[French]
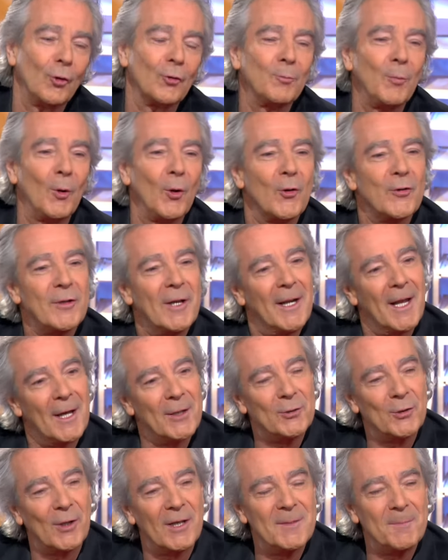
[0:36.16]
lentement dans un
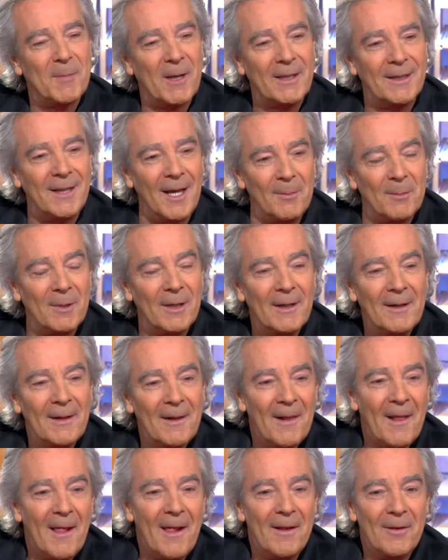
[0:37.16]
âge respectable.
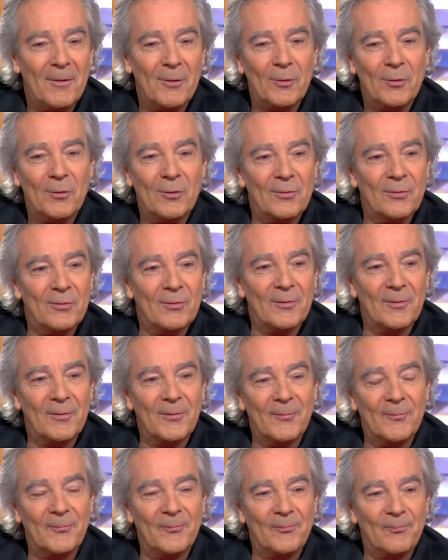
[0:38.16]
Comment, euh, comment
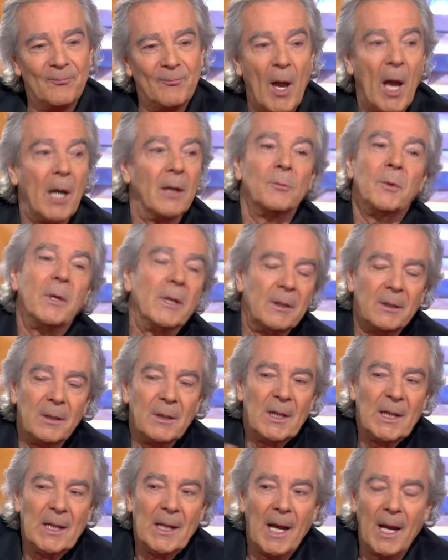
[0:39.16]
Bah oui.
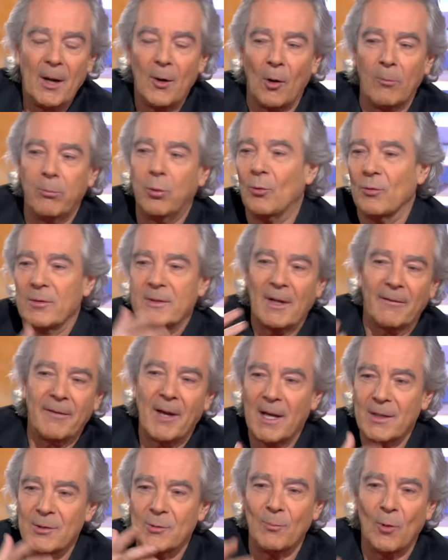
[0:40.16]
Alors bon, ça
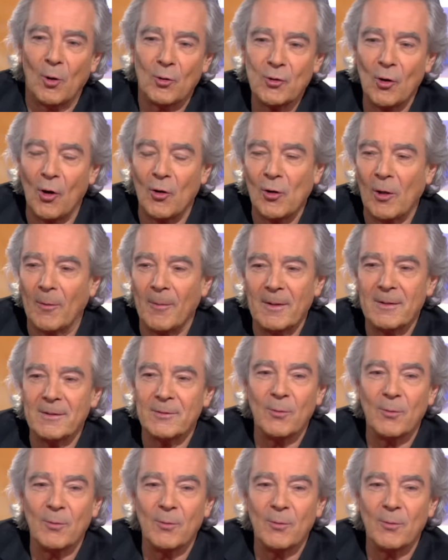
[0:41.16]
va, je m'en sors je suis sûr que